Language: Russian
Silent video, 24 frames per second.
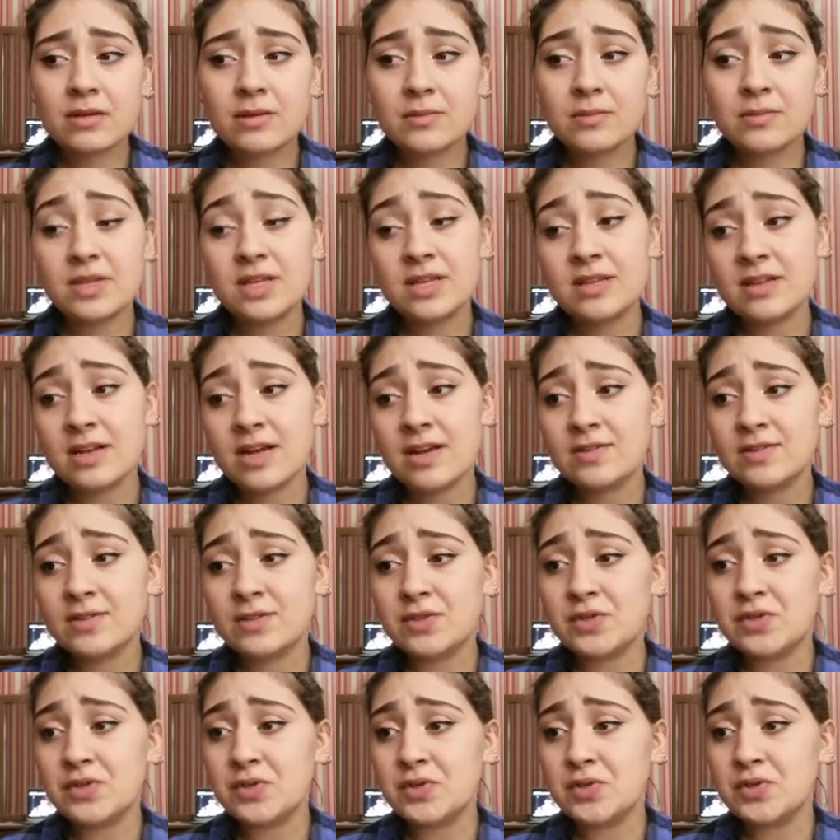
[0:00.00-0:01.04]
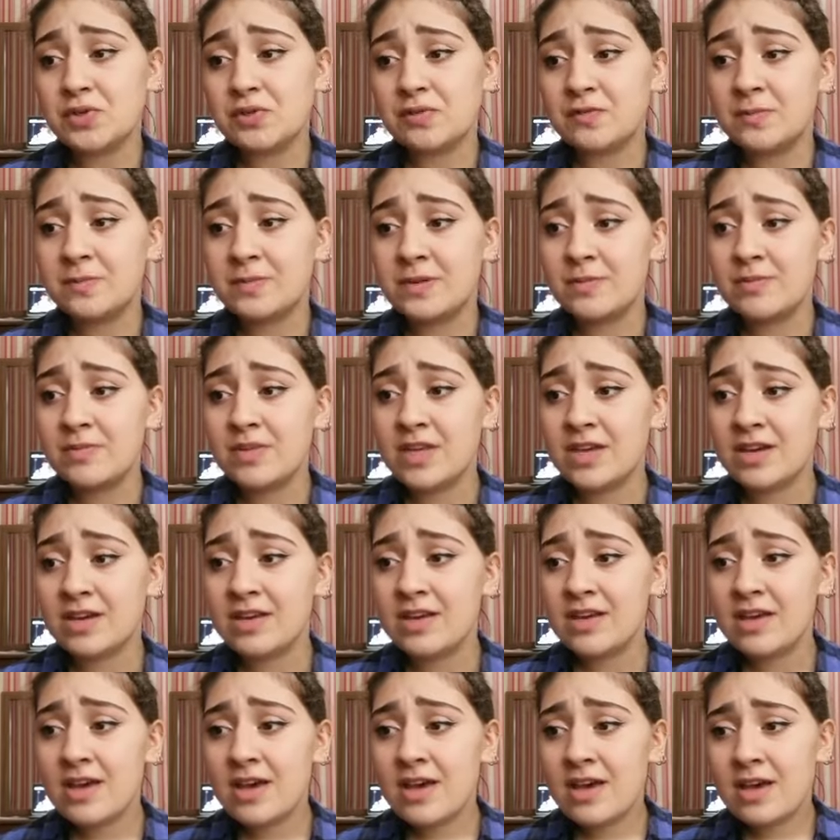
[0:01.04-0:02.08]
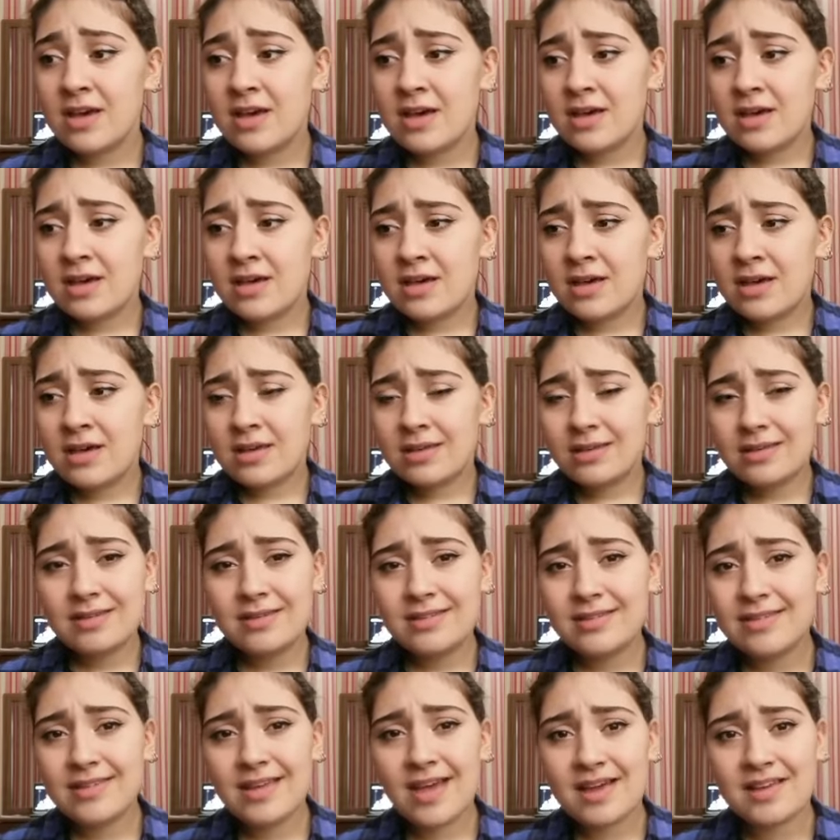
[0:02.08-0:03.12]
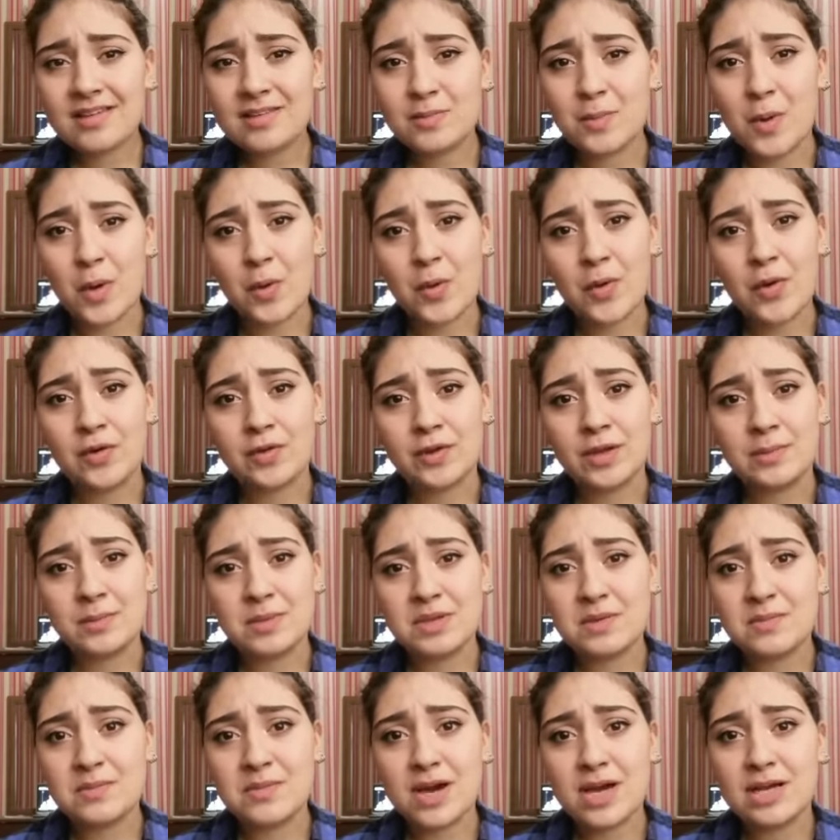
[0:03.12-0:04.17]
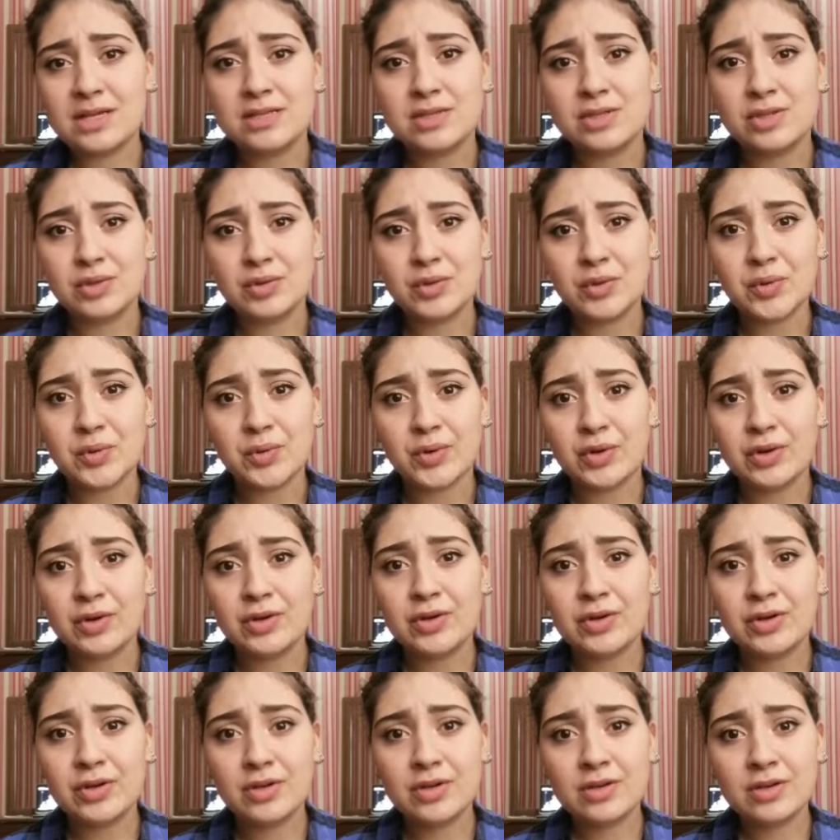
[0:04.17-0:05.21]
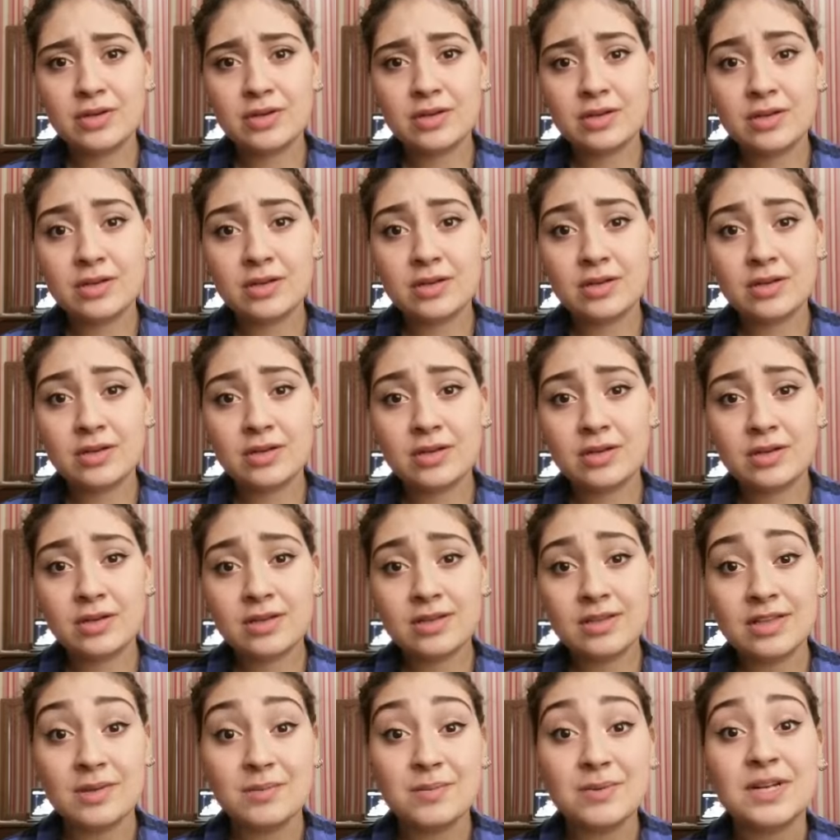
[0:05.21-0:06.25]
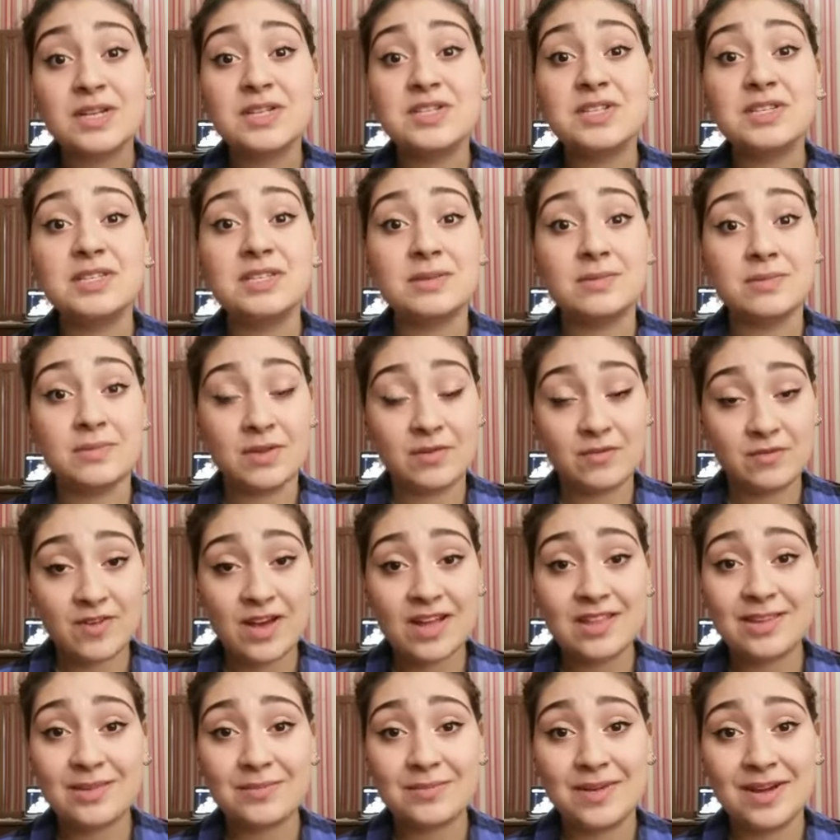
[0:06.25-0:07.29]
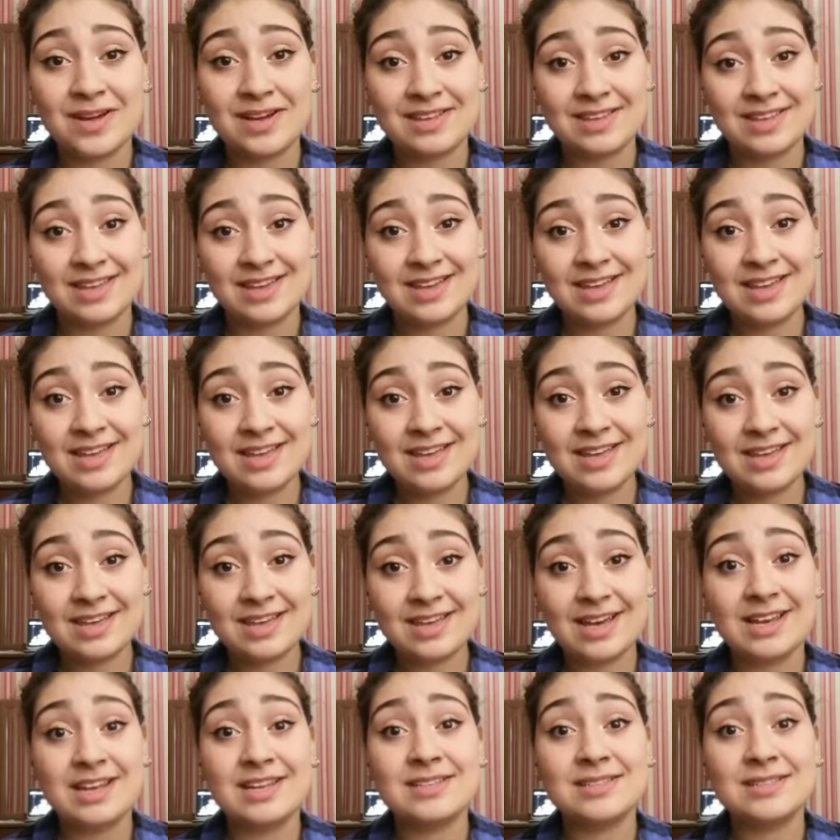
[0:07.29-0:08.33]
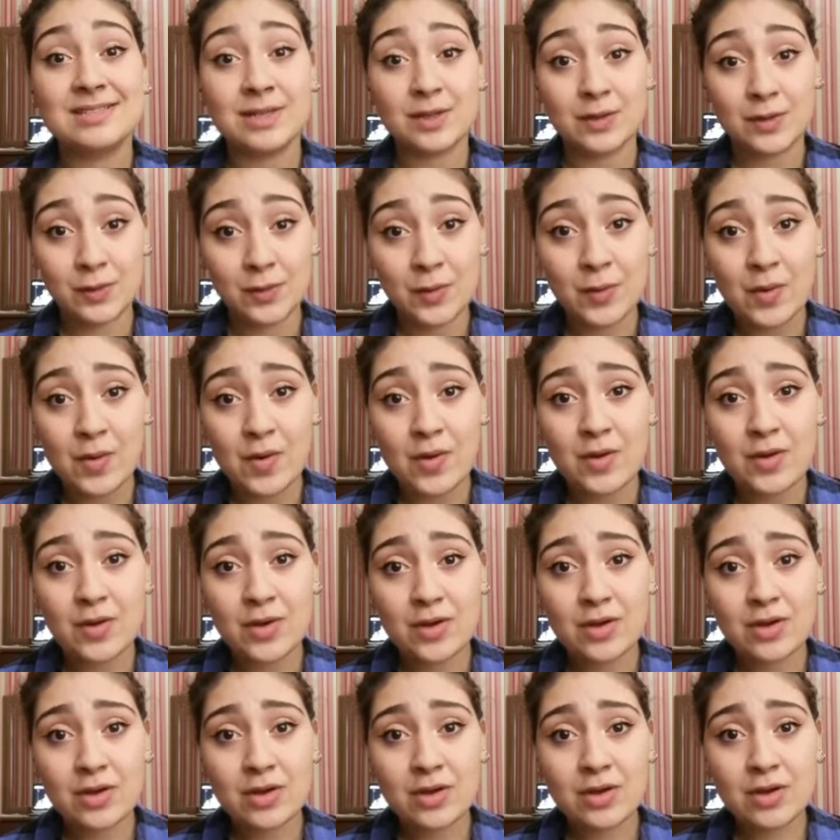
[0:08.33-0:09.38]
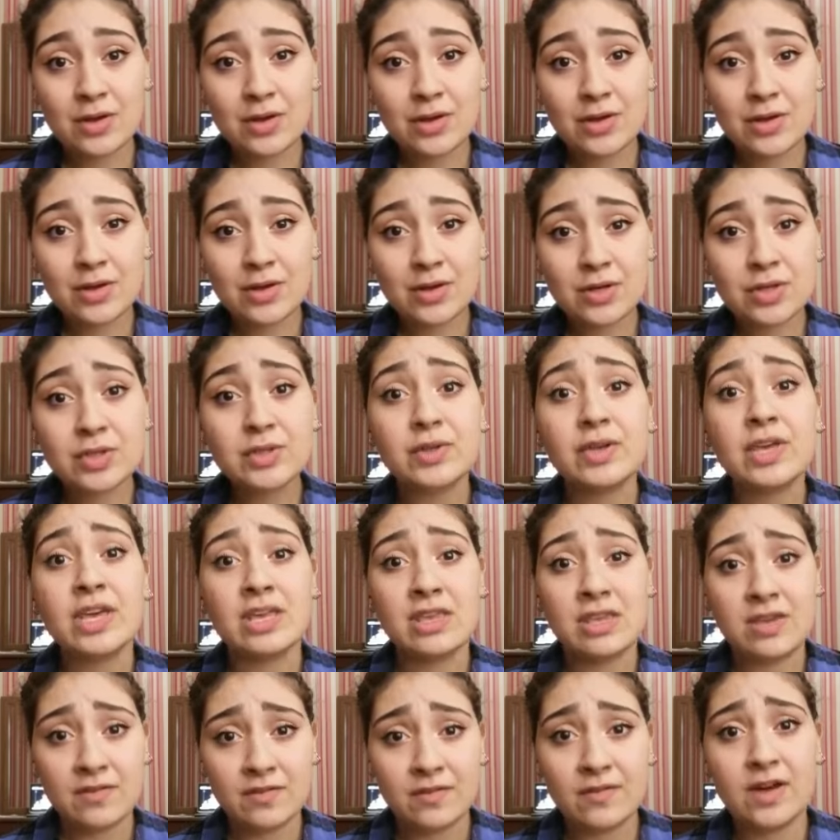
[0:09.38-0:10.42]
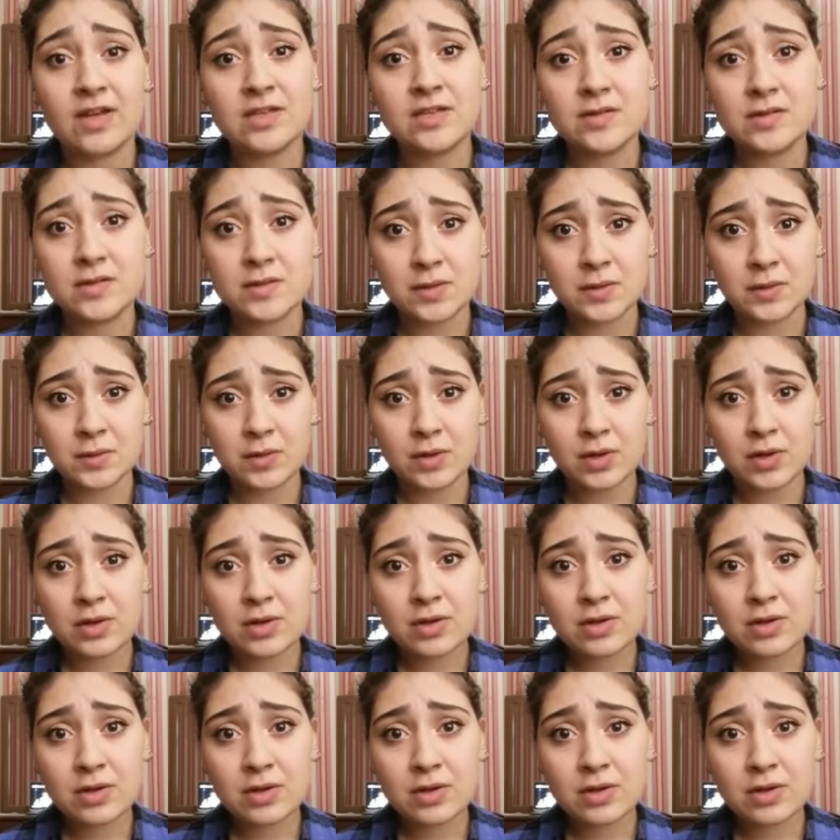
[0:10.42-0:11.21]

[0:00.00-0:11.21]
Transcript: Мне нравится еще, что вы при мне так спокойно обнимаете другую. Не просите мне в этом огне гореть за то, что я не вас целую.